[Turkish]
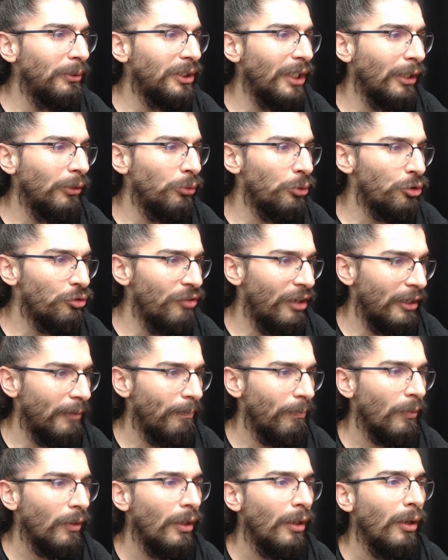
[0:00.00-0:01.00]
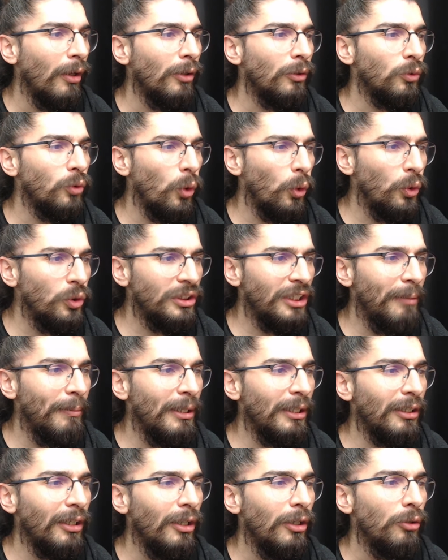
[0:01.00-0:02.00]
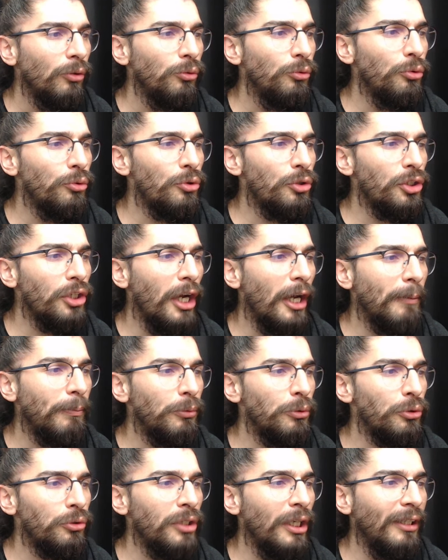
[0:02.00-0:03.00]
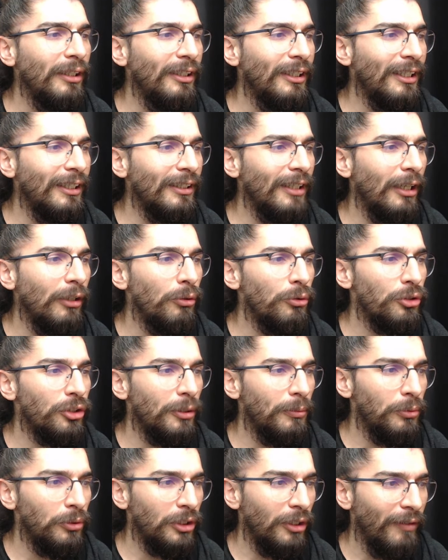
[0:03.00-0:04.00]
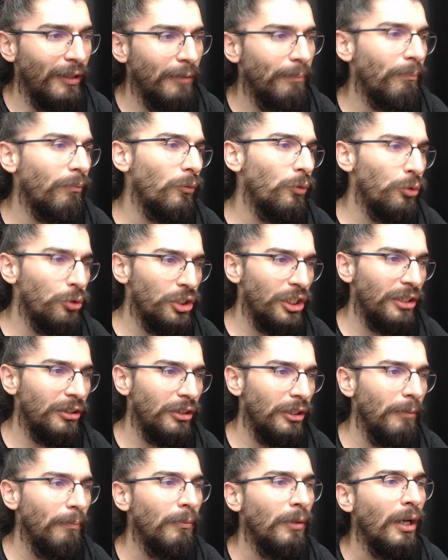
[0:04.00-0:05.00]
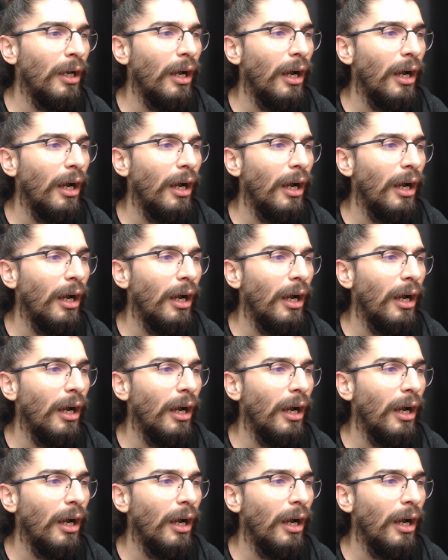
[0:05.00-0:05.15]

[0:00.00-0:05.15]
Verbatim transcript: bir tane 3 var. 9 demek 3 çarpı 3'ten 2 tane 3 de burada var. 3 etti.